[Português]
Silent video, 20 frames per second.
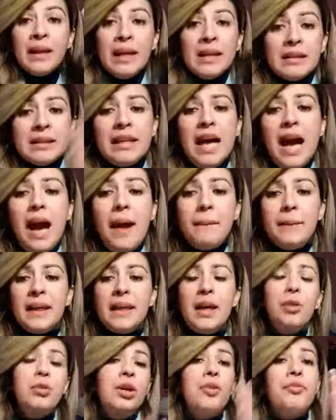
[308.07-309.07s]
sabe
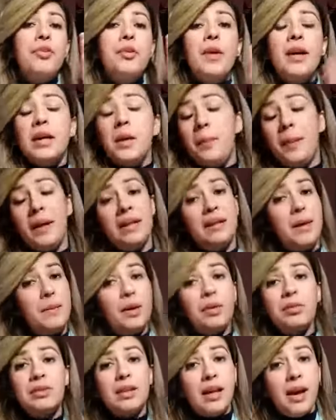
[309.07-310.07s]
que eu não venho aqui perder
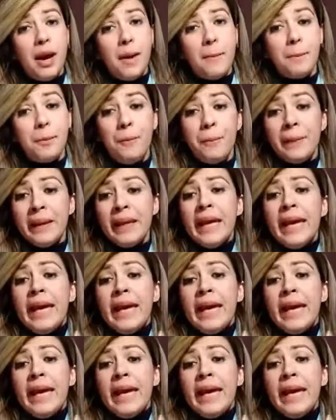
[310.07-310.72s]
meu tempo,